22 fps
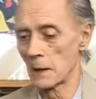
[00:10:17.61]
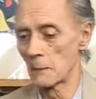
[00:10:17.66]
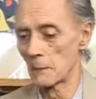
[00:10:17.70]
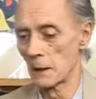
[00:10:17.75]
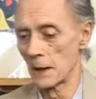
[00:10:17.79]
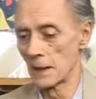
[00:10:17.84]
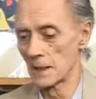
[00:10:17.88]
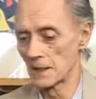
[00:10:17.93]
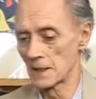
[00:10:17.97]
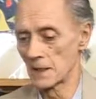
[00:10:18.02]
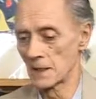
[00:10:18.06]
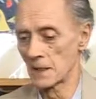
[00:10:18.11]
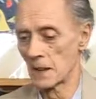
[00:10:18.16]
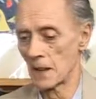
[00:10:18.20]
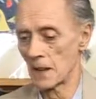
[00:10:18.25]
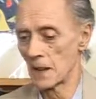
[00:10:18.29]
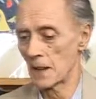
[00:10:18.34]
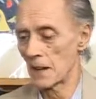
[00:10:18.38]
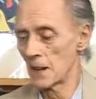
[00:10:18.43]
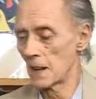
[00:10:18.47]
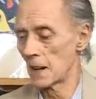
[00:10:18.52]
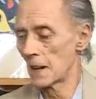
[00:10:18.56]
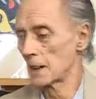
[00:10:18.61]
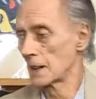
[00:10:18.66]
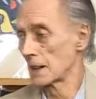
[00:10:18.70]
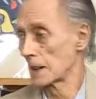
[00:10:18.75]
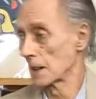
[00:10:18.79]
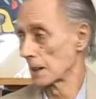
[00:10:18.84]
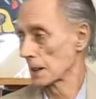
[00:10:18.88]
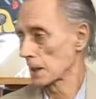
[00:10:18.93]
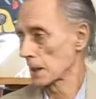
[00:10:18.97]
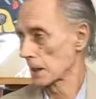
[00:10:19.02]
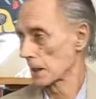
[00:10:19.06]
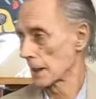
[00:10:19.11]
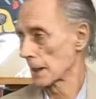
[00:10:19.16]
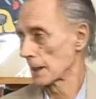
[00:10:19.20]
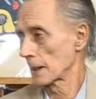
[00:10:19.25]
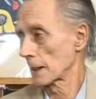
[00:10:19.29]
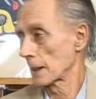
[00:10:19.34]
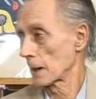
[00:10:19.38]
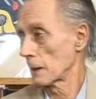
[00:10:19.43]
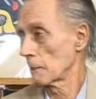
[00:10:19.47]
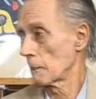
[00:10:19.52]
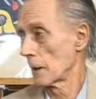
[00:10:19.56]
Una palabrita. En,
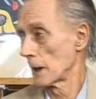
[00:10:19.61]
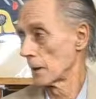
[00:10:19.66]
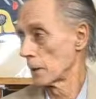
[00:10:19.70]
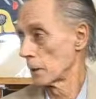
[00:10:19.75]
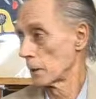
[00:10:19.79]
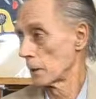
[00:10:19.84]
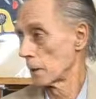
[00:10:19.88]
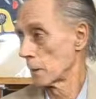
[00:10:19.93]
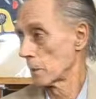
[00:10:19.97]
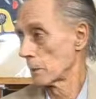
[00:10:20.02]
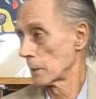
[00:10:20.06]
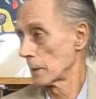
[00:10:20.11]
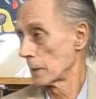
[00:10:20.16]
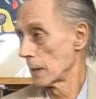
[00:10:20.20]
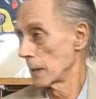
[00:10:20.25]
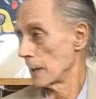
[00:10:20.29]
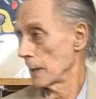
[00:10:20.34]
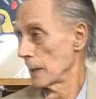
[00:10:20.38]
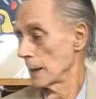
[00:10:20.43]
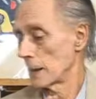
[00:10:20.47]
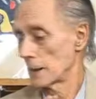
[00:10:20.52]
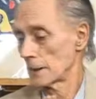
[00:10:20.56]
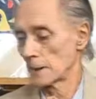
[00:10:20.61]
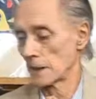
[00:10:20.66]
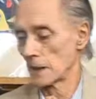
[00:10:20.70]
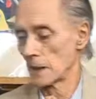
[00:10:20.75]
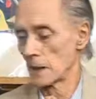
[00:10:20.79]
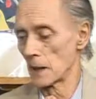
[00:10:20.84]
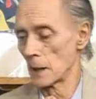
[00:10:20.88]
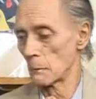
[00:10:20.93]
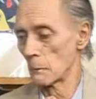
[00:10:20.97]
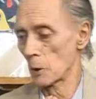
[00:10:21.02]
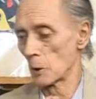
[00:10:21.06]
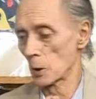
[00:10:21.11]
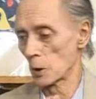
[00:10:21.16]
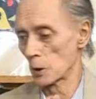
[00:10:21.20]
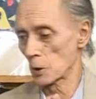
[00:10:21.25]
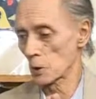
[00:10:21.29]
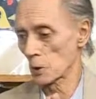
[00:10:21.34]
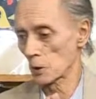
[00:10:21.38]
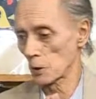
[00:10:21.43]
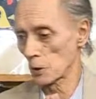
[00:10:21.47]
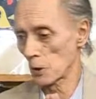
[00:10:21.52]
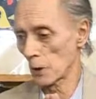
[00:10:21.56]
grabado tenemos
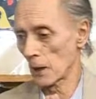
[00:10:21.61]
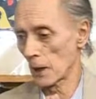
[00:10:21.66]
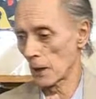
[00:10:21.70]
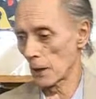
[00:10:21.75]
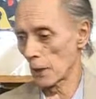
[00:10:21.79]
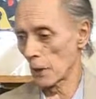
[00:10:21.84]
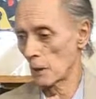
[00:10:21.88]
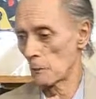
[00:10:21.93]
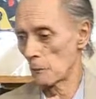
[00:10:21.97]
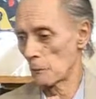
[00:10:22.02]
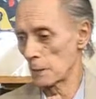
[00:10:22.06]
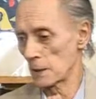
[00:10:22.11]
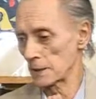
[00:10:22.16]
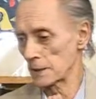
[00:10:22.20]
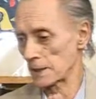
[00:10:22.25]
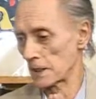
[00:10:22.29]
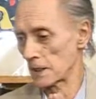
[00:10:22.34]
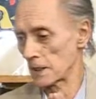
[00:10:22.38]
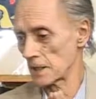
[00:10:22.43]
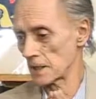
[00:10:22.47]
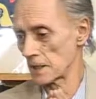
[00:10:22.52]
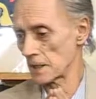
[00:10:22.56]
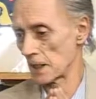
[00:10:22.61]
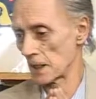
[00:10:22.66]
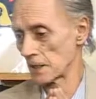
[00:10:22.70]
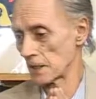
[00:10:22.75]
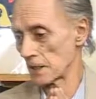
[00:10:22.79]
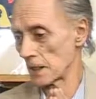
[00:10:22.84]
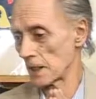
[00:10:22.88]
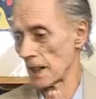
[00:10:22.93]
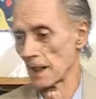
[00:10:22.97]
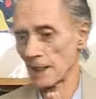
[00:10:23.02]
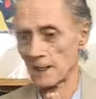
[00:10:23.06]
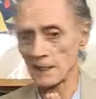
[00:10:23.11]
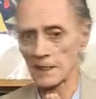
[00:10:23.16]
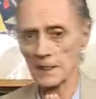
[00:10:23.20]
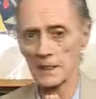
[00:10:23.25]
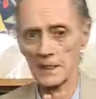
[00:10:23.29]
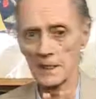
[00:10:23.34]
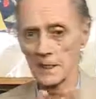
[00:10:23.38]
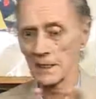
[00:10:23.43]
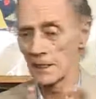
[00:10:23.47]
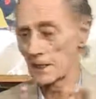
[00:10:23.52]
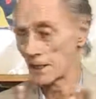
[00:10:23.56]
nosotros la competencia del
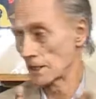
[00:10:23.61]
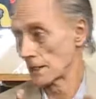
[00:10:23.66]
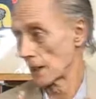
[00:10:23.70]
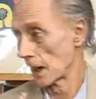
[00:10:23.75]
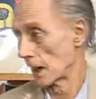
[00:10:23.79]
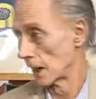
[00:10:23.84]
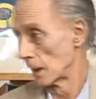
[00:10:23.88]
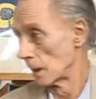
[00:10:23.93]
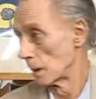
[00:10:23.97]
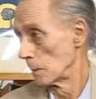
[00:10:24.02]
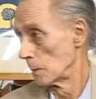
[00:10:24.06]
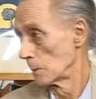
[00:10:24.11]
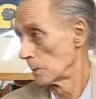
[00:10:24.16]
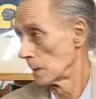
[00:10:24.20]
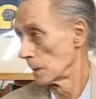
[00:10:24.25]
arte digital.